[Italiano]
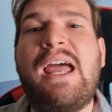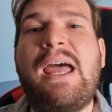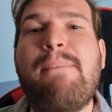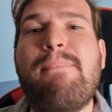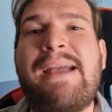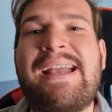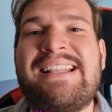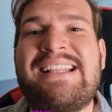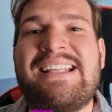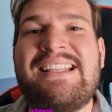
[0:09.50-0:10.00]

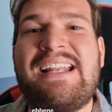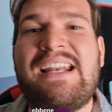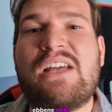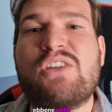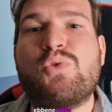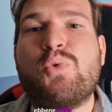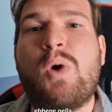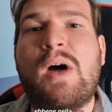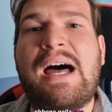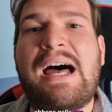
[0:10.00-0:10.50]
Ebbene, nella
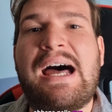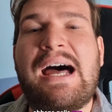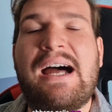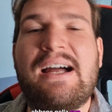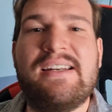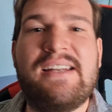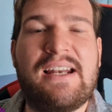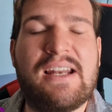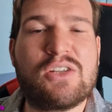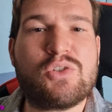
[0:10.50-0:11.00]

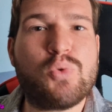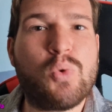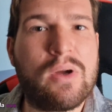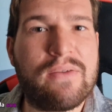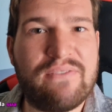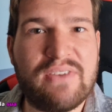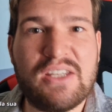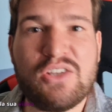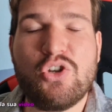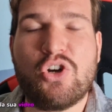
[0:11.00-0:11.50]
sua, nella
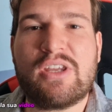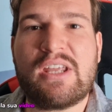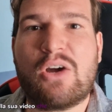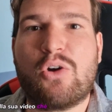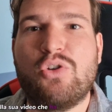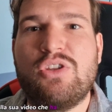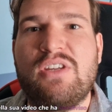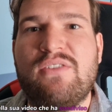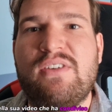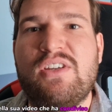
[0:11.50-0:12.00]
sua video che ha
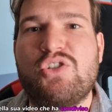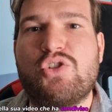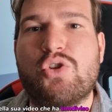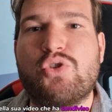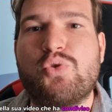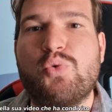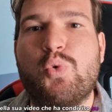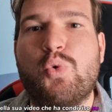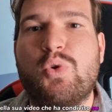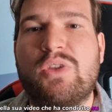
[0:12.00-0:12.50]
condiviso
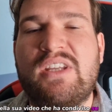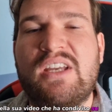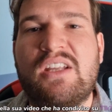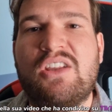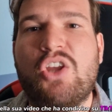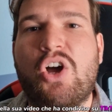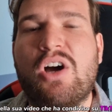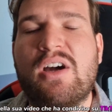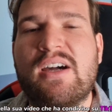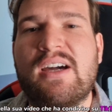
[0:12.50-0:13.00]
su
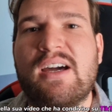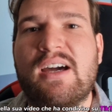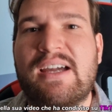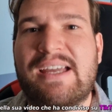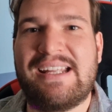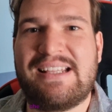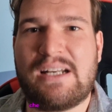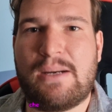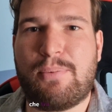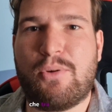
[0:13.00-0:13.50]
TikTok,
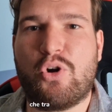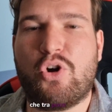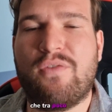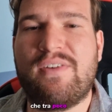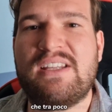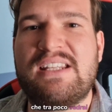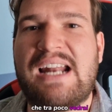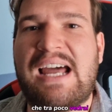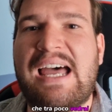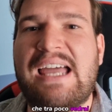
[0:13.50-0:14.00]
che tra poco
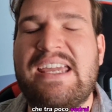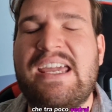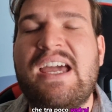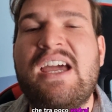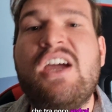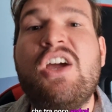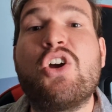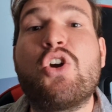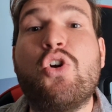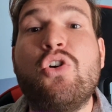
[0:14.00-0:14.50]
vedrai,
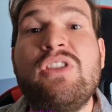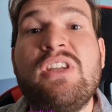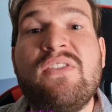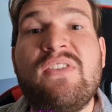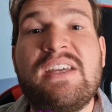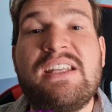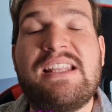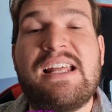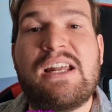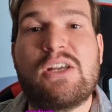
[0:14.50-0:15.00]

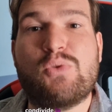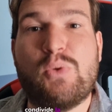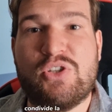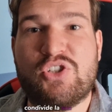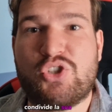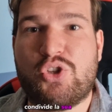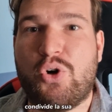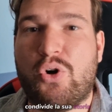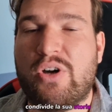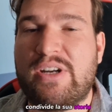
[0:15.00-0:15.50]
condivide la sua
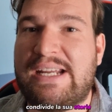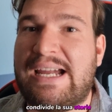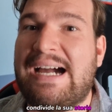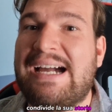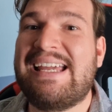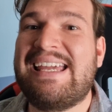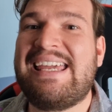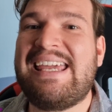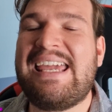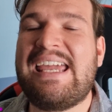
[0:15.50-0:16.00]

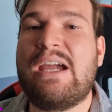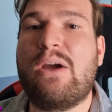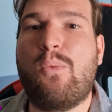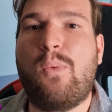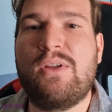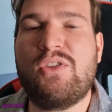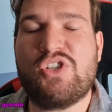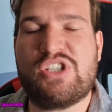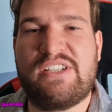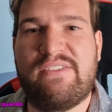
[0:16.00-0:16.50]
storia, che
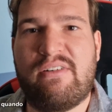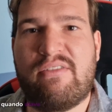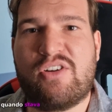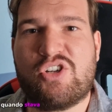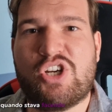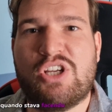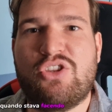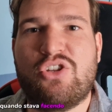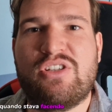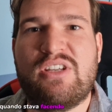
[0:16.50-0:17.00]
quando stava
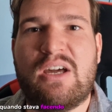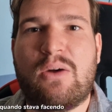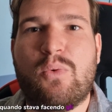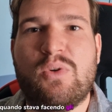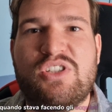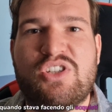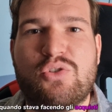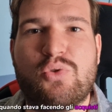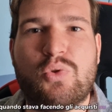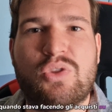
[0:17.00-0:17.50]
facendo gli
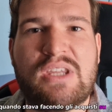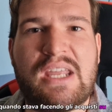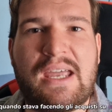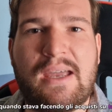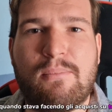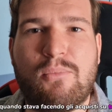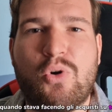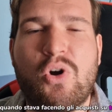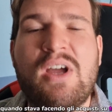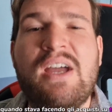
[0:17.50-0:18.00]
acquisti su
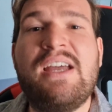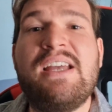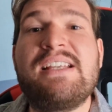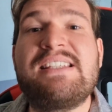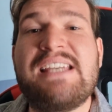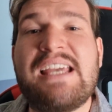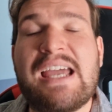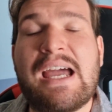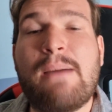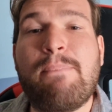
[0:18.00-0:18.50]
Temu
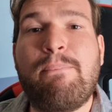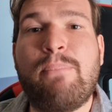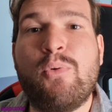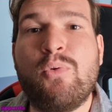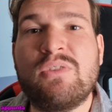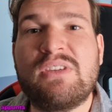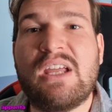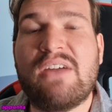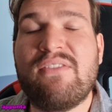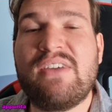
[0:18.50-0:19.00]
si è
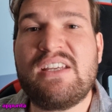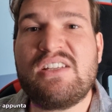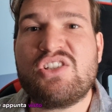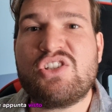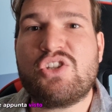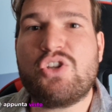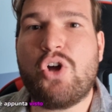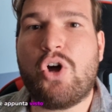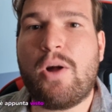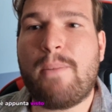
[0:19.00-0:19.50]
appunto
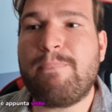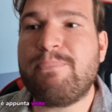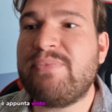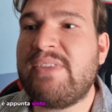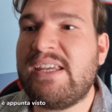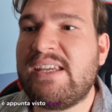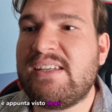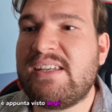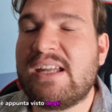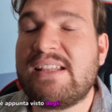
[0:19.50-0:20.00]
visto
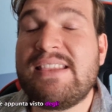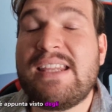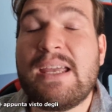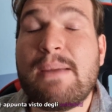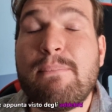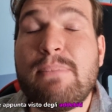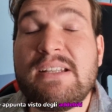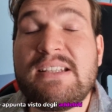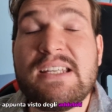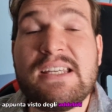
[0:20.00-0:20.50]
degli
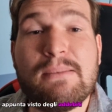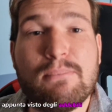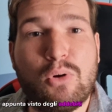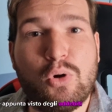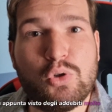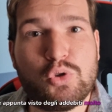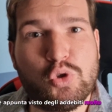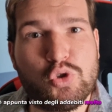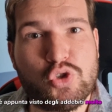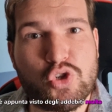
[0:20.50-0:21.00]
addebiti
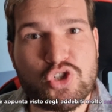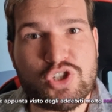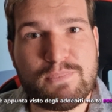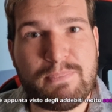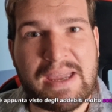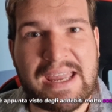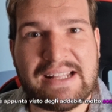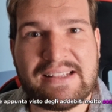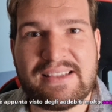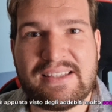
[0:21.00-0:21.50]
molto
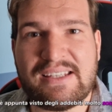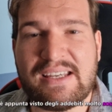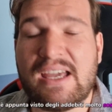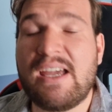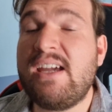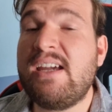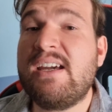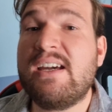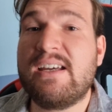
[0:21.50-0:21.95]
sospetti,